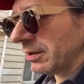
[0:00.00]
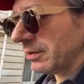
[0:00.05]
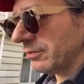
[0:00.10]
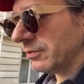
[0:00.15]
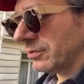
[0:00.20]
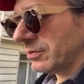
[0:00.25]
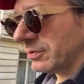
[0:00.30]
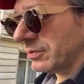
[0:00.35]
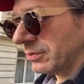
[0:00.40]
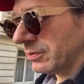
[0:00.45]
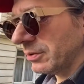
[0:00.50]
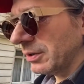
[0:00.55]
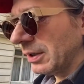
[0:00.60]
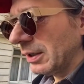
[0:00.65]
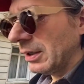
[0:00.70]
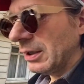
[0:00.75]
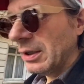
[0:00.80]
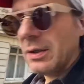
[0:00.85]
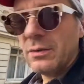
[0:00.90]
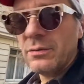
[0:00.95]
vous
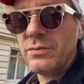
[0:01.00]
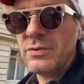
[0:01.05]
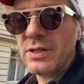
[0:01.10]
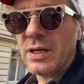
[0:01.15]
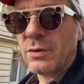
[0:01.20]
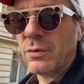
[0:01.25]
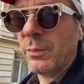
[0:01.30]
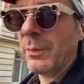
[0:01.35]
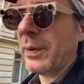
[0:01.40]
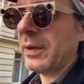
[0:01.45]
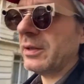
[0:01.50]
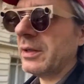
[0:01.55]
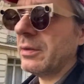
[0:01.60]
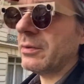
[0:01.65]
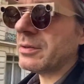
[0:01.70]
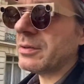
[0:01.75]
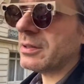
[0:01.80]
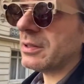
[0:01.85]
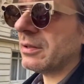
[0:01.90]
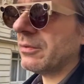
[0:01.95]
vous accompagnez
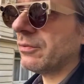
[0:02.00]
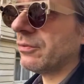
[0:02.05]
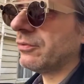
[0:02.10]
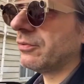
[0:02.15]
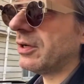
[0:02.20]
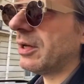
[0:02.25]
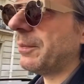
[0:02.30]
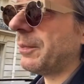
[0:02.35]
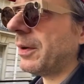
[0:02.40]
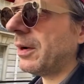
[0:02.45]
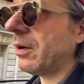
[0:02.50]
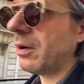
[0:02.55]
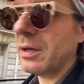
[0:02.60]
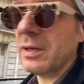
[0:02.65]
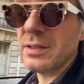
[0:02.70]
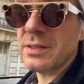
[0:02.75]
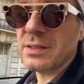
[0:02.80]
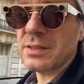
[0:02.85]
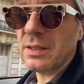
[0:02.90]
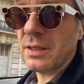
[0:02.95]
aussi, vous voulez pas leur
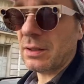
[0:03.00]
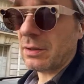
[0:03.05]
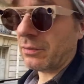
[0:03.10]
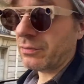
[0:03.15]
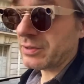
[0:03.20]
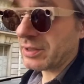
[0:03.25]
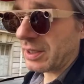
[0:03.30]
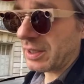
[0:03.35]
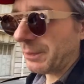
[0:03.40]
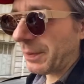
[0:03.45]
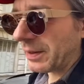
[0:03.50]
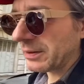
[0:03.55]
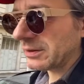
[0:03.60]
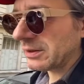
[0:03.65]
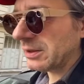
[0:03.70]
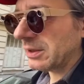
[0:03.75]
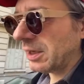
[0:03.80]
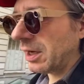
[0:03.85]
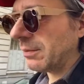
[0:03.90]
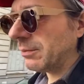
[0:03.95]
laisser quand vous allez
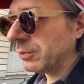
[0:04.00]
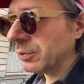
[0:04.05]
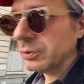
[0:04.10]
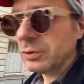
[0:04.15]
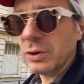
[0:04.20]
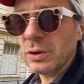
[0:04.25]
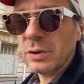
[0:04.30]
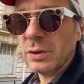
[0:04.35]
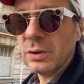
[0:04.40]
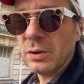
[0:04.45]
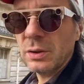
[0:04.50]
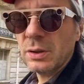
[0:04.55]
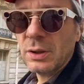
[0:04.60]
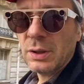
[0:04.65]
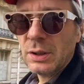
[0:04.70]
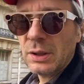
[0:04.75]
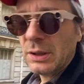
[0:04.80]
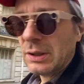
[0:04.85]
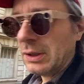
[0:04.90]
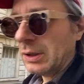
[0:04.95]
partir un monde
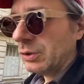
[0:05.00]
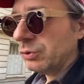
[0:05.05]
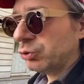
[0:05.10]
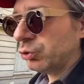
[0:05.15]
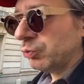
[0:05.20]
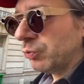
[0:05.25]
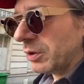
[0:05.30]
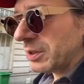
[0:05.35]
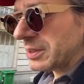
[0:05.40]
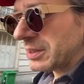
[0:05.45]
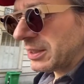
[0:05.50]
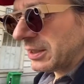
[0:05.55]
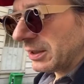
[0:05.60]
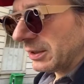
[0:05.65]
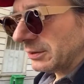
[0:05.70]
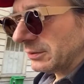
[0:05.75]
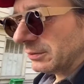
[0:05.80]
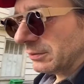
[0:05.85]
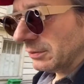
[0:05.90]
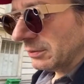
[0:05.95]
tout moisi. Hein.